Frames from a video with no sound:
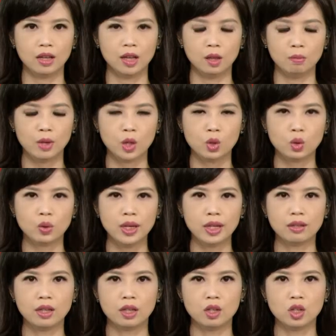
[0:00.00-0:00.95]
美猪
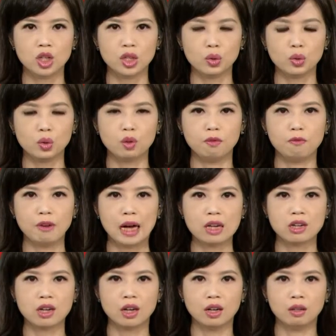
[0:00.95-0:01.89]
议题持续
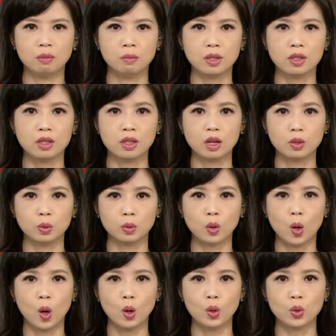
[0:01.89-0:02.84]
发烧，民进党总
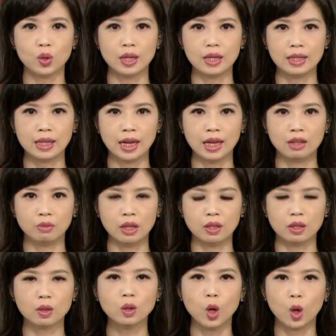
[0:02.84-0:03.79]
统候选人蔡英
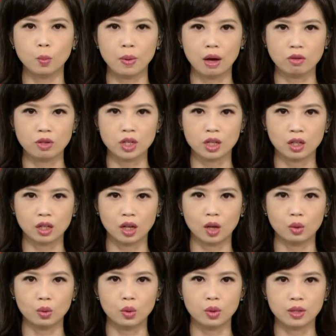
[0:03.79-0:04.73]
文松口表示，
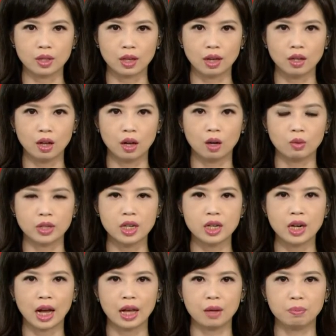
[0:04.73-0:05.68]
考虑参考
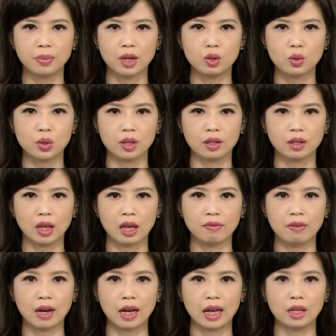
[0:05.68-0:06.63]
日韩标准，开
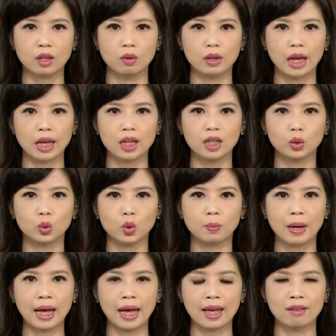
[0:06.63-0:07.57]
放含有莱克多
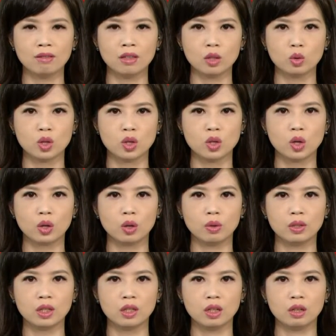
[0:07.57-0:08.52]
巴胺，也就是瘦
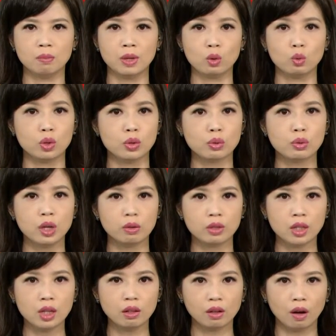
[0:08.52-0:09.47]
肉精的美国猪肉
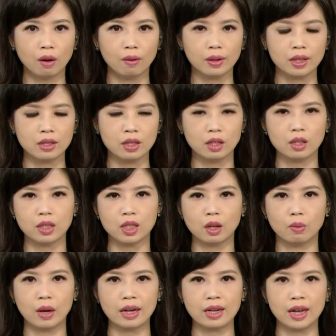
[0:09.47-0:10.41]
进口，引起各
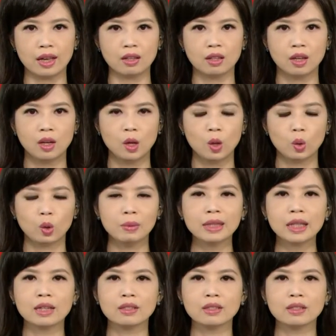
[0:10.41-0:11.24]
界哗然。国民党